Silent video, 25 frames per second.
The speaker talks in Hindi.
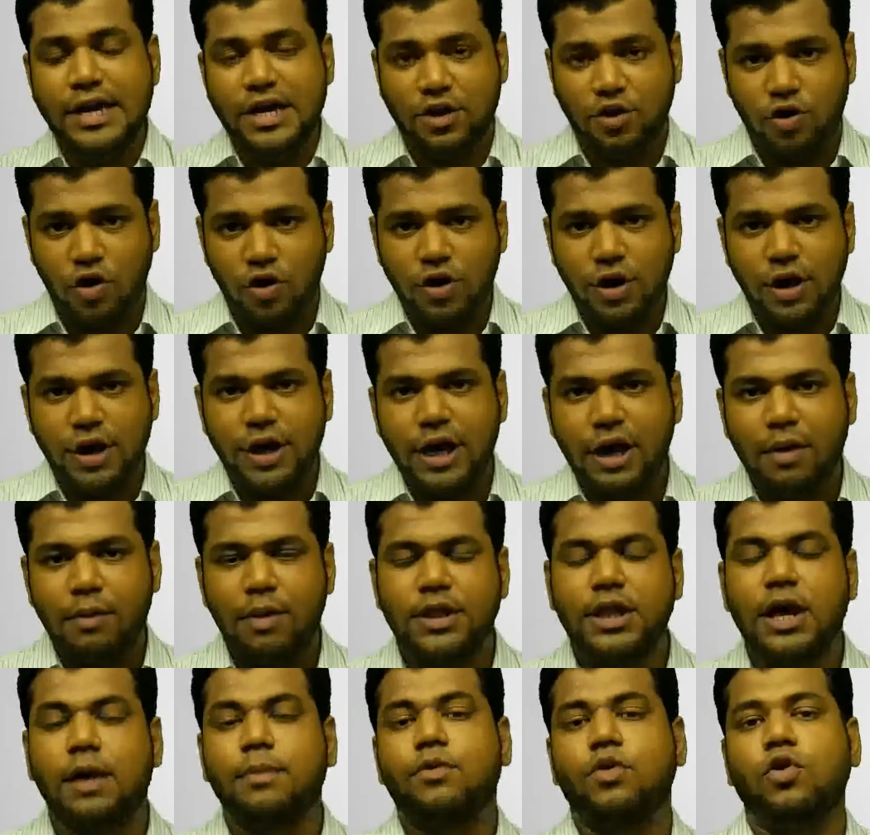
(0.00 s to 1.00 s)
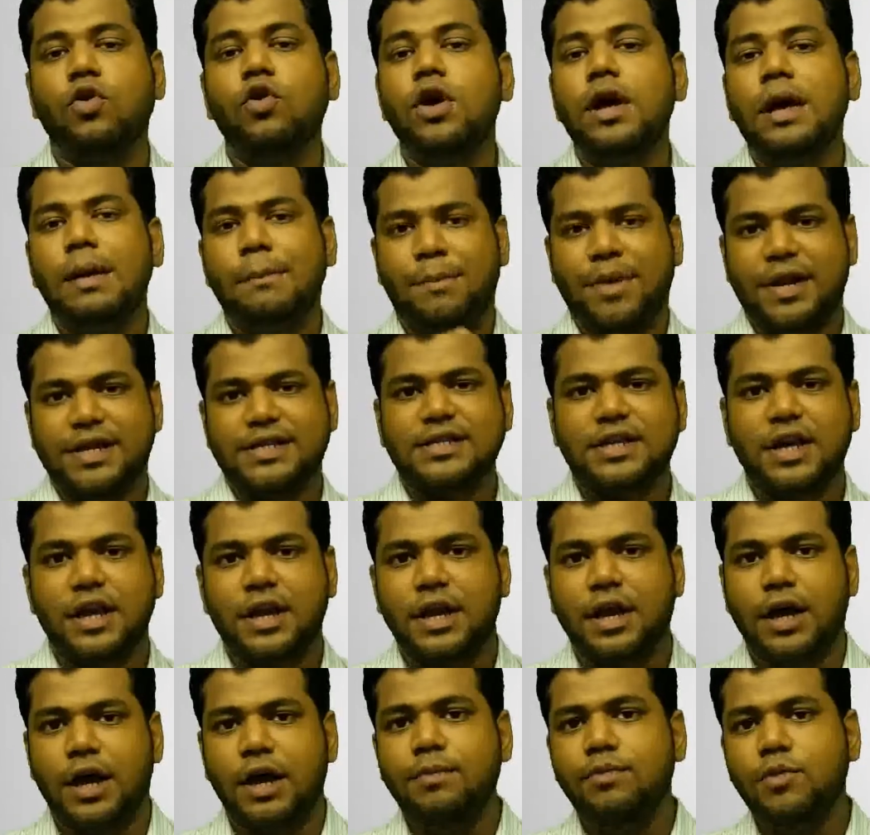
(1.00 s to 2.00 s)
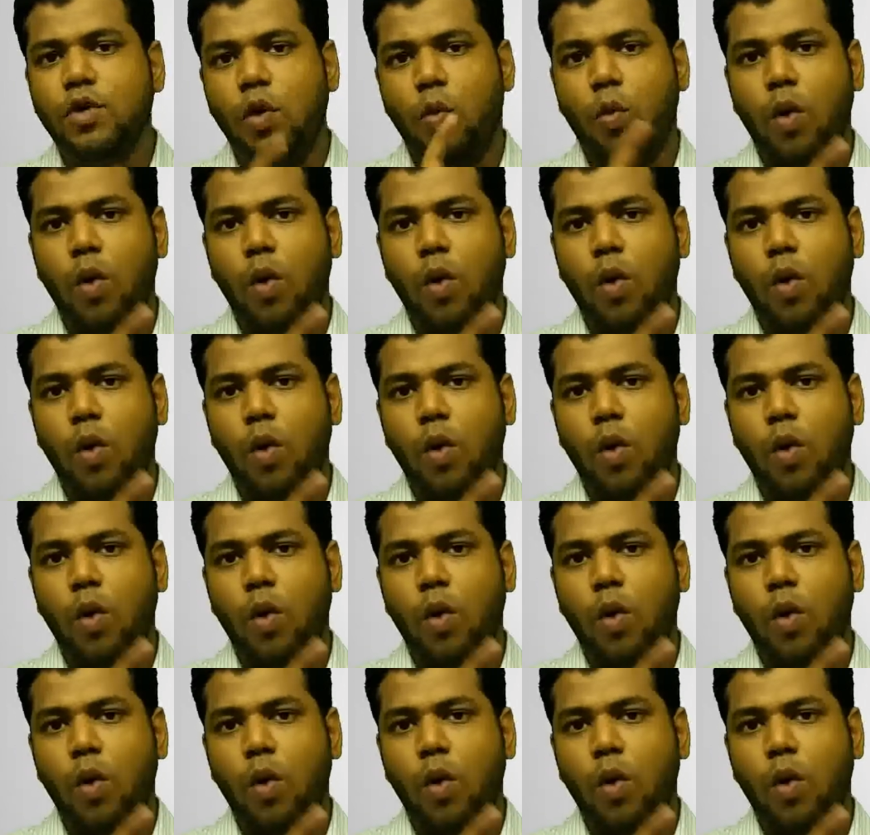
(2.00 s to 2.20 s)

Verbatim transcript: टर्न ऑन करने के बाद आपको प्रेस करना है